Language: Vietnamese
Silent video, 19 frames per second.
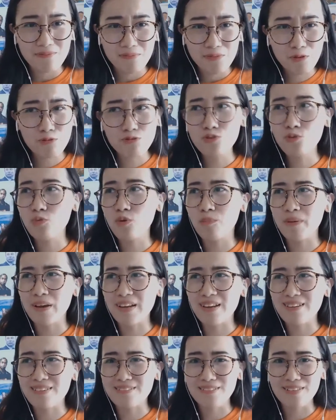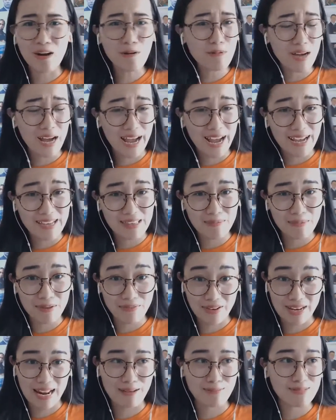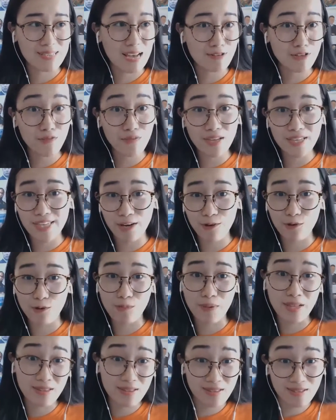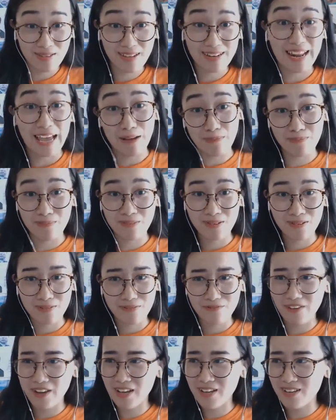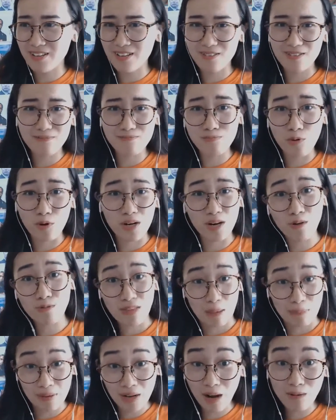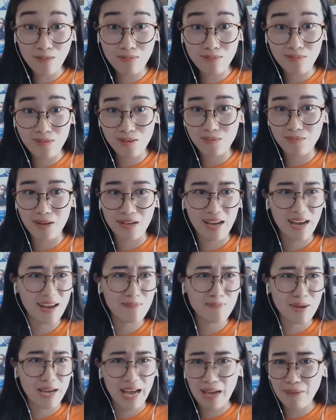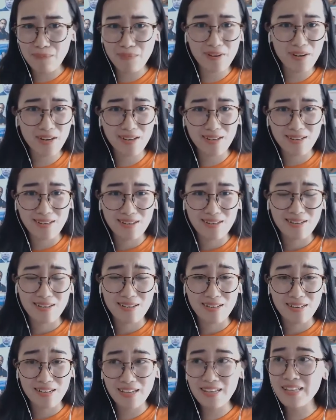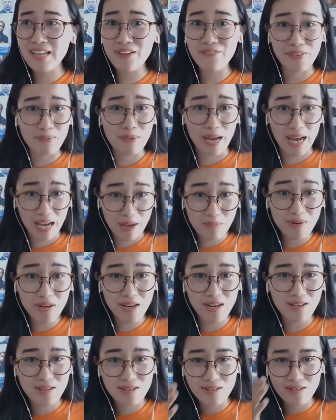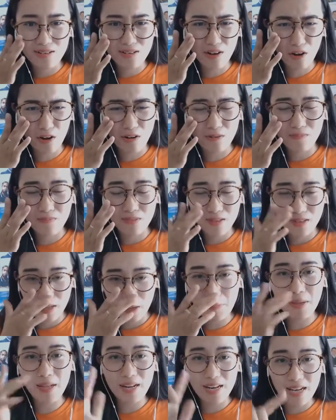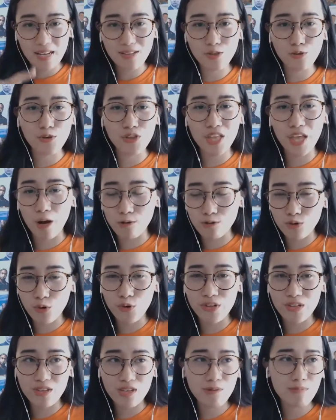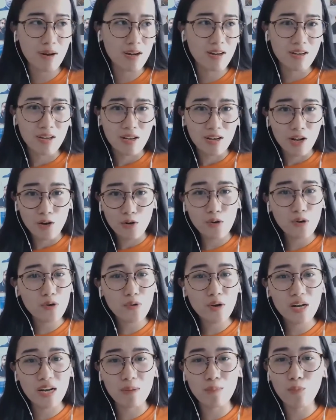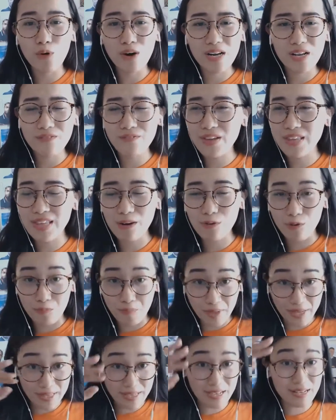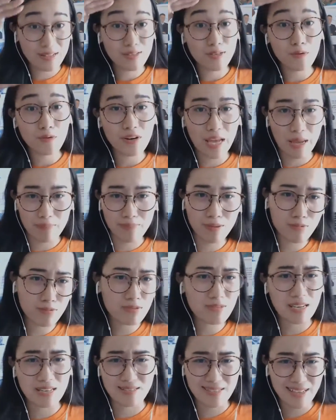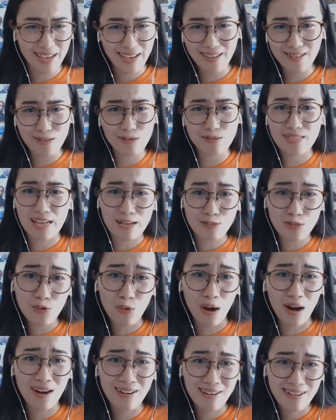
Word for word: nội dung của mình không được hay thì mình phải làm sao cho video của mình thật đẹp, phải một không tám không, bảy hai mươi, ít nhất phải bảy hai mươi. Đó, thì em nghĩ là đấy là tối thiểu rồi. Nhưng mà luôn luôn là muốn cái video của mình nhìn cho nó đẹp, cho nó sạch sẽ, cho nó sáng sủa.